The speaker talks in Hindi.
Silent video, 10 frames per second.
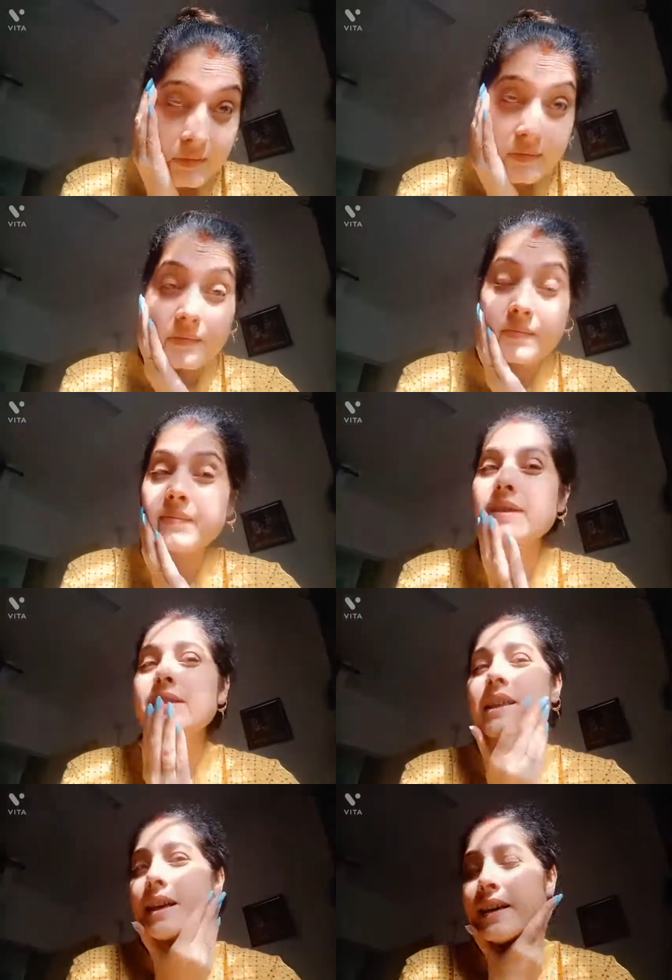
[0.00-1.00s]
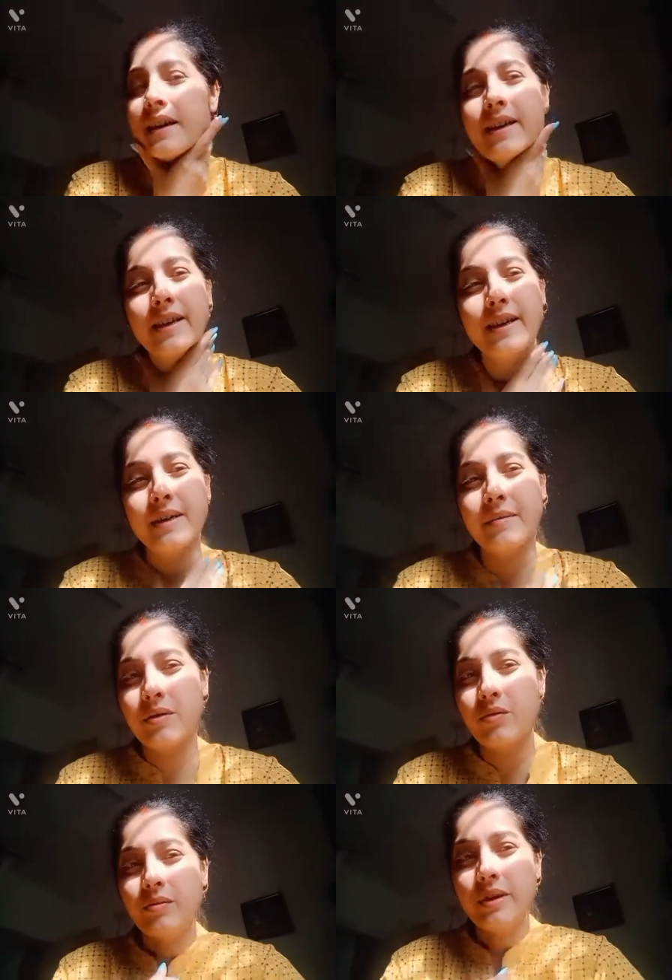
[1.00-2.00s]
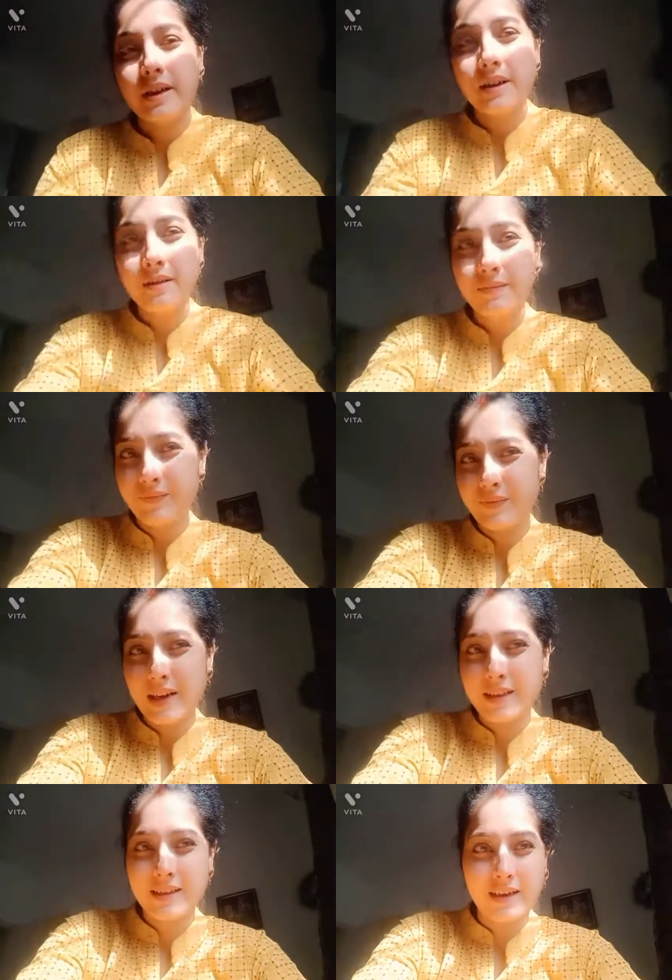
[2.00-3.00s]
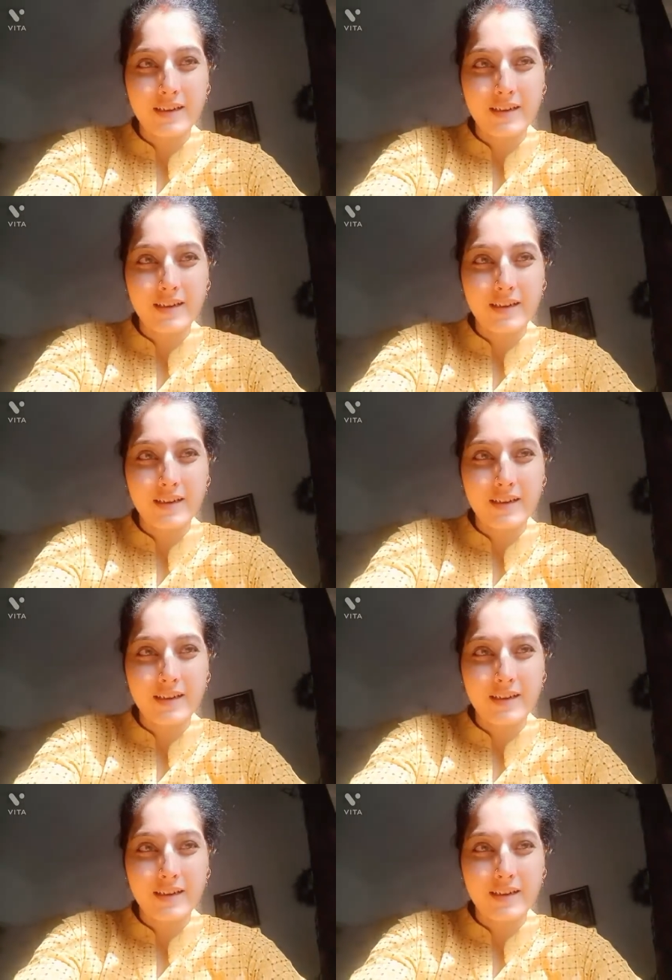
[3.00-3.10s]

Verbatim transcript: अच्छा लग रहा है ठंडी में धूप लेना ना अच्छा लगता है